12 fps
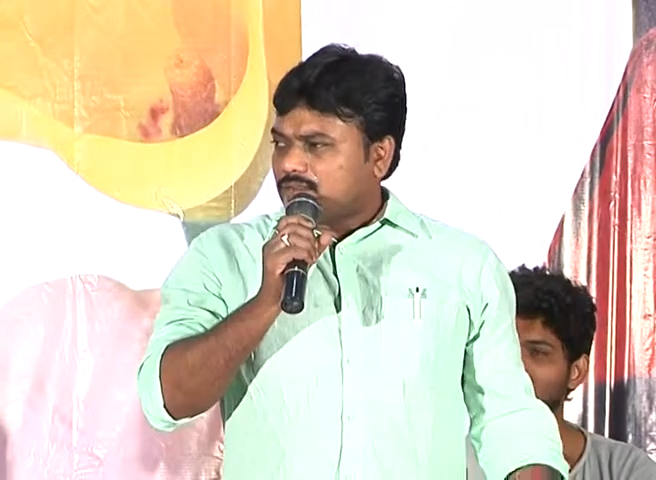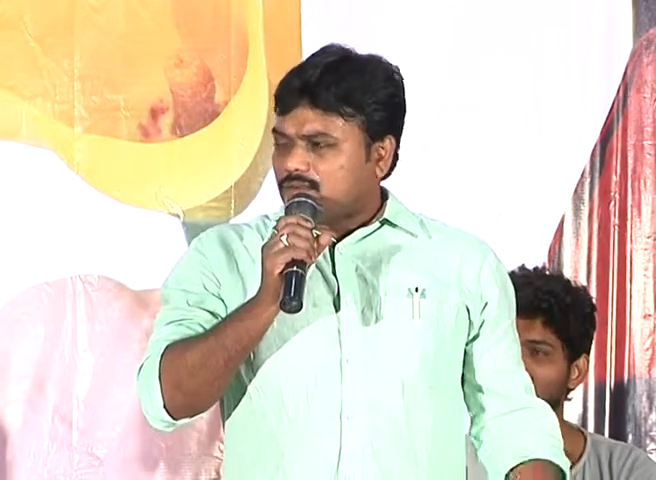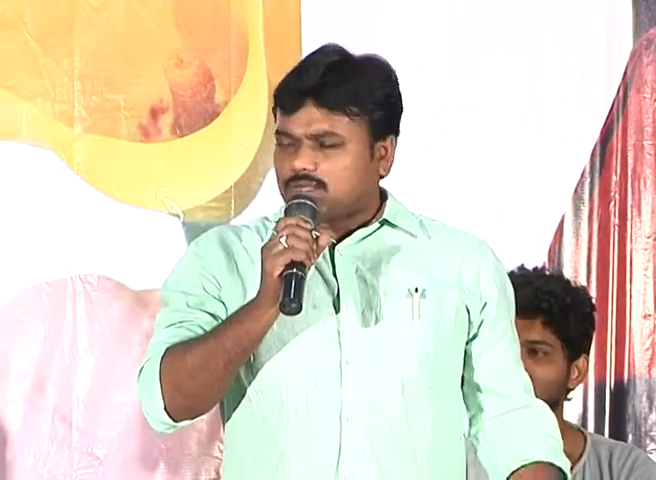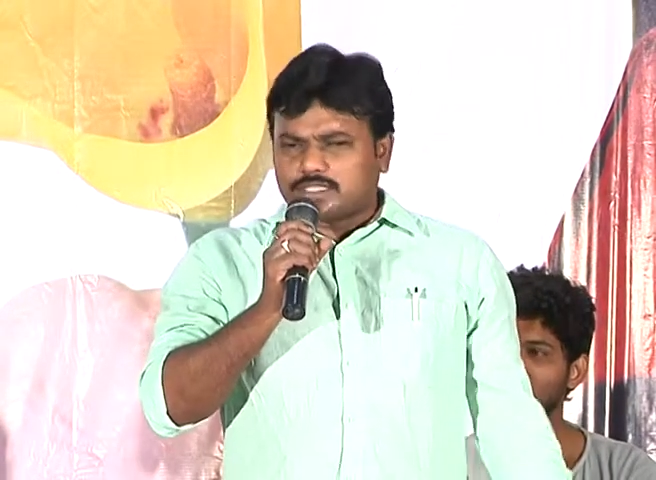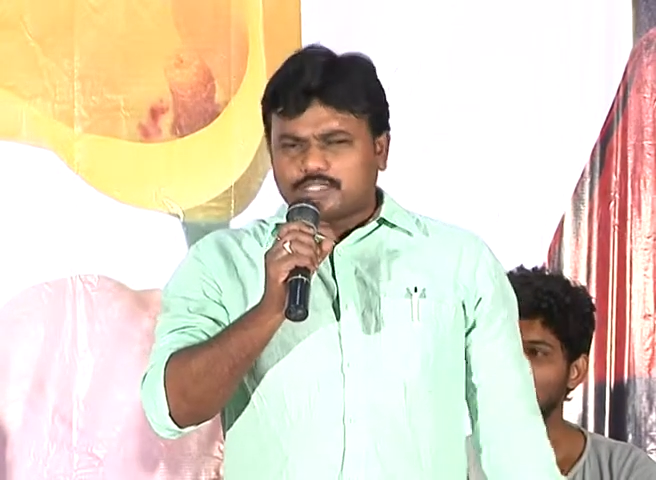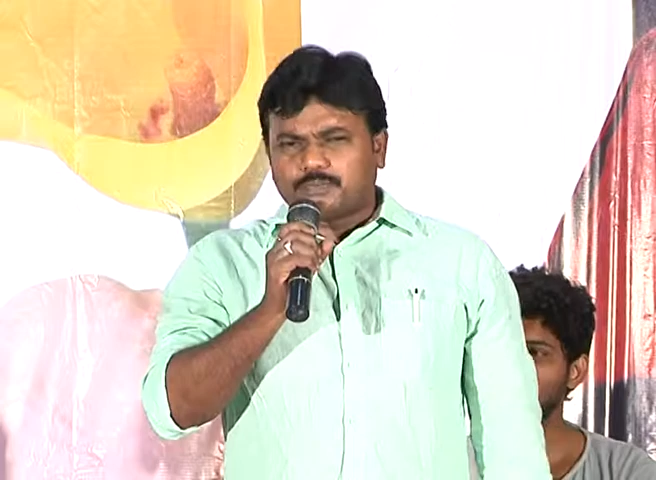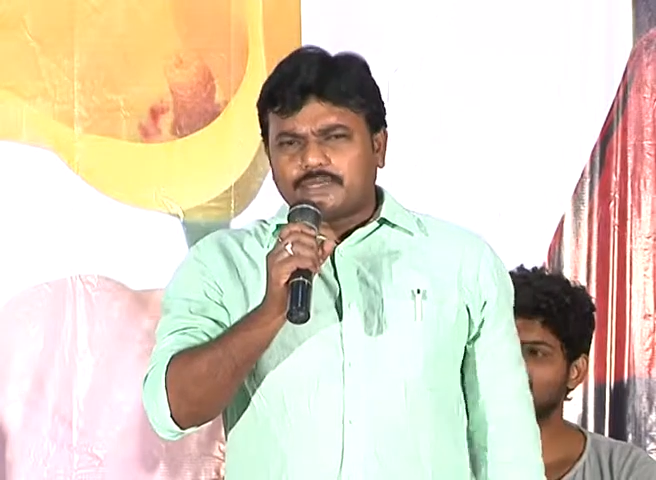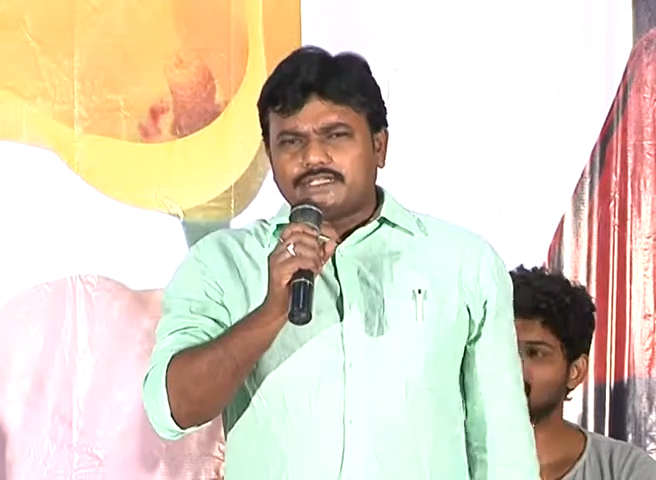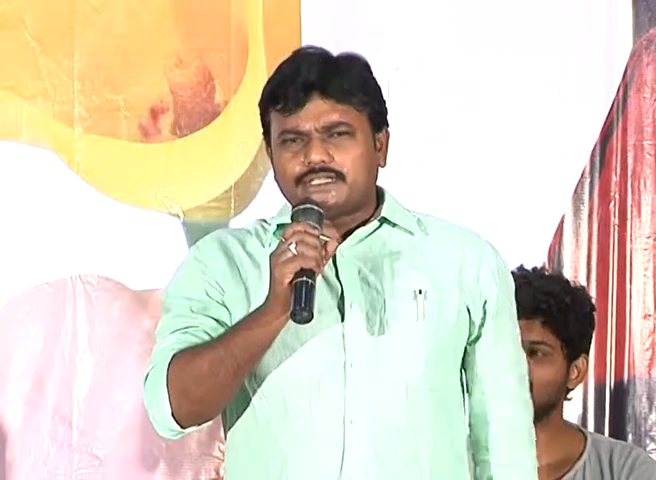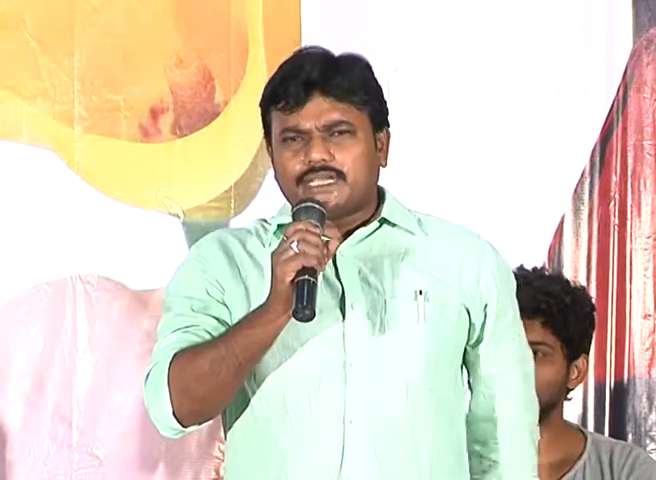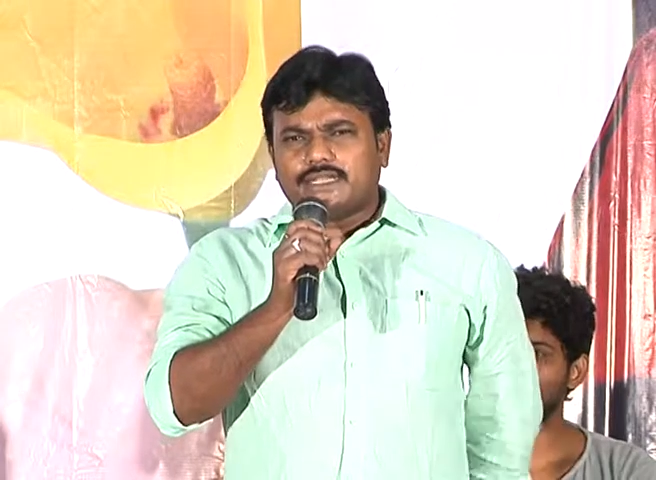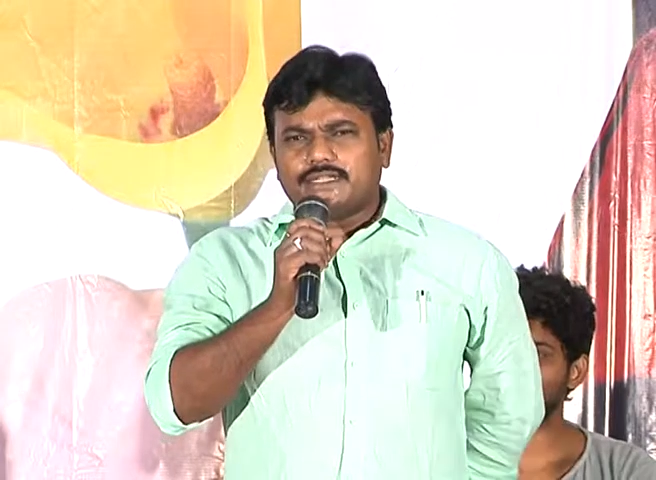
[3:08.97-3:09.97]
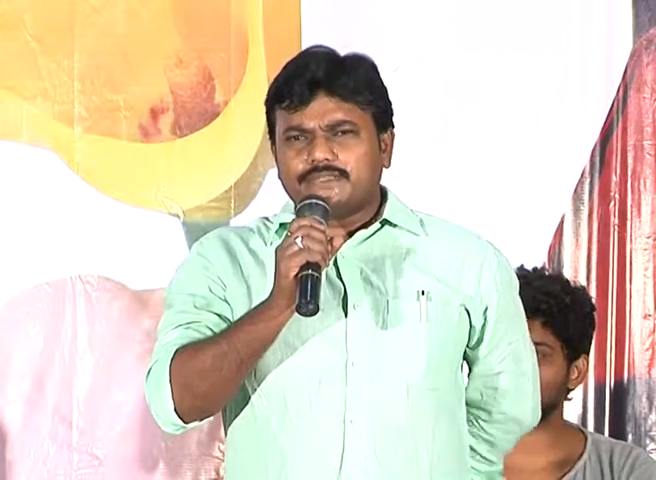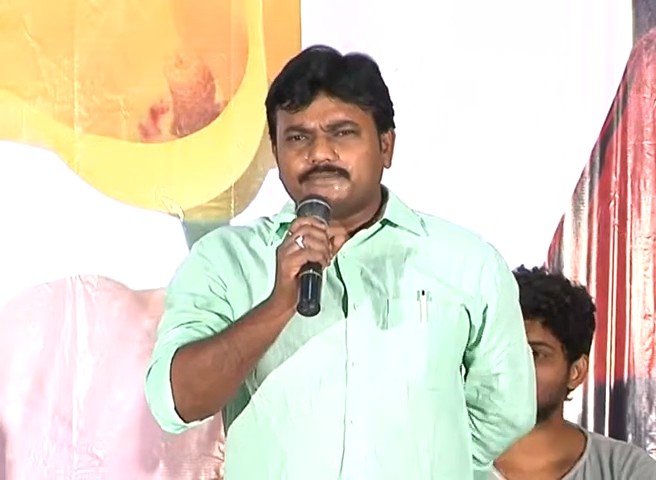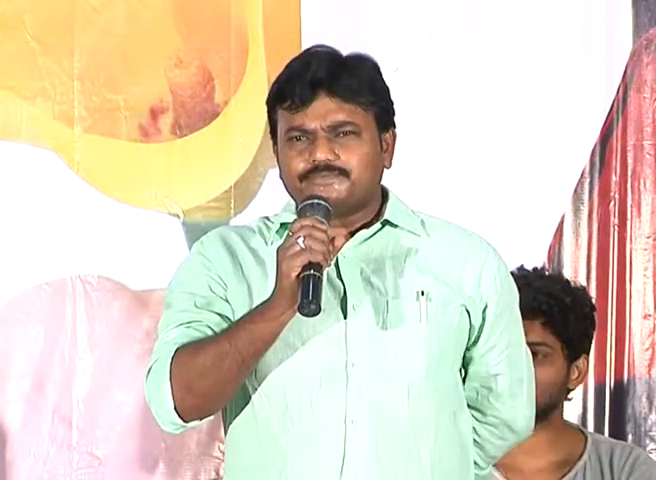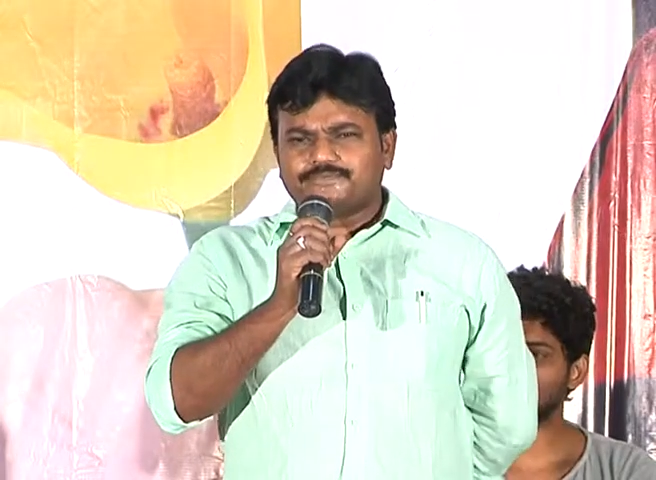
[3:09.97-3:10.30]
ఒక సస్పెన్స్ కానీ